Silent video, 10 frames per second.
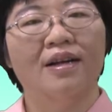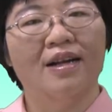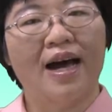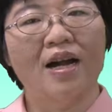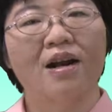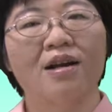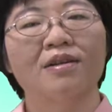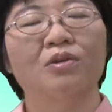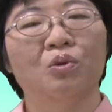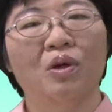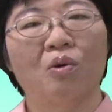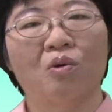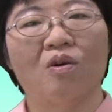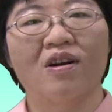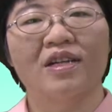然而，对我
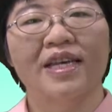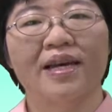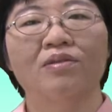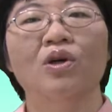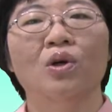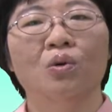国而言，